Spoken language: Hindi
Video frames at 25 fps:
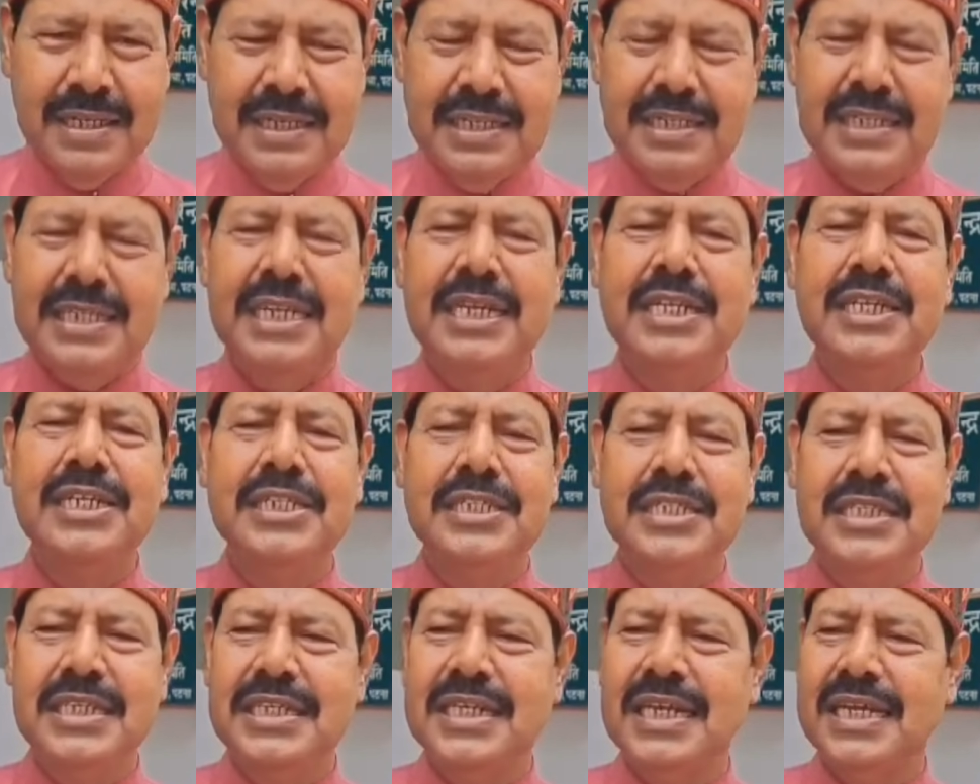ये
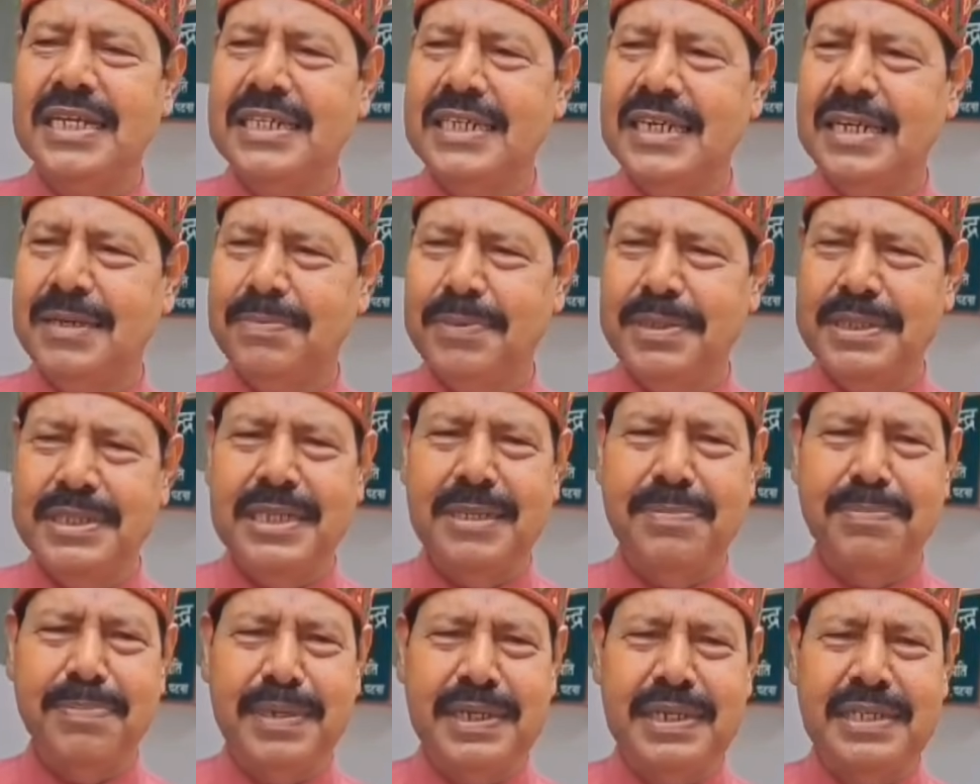नीति रही है
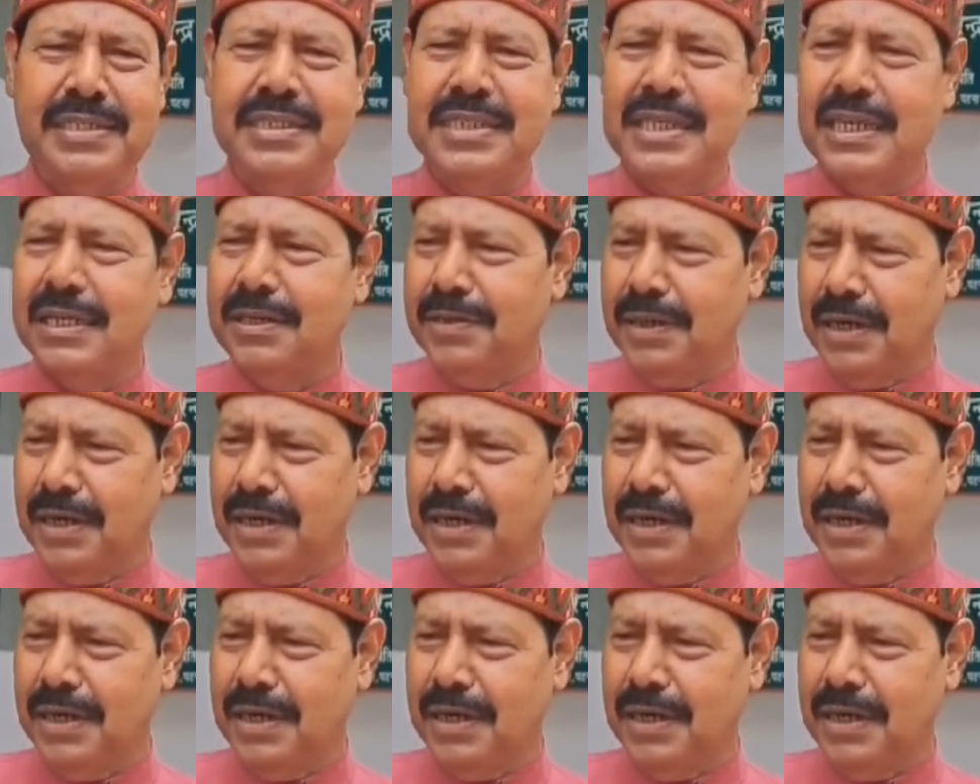बीजेपी इससे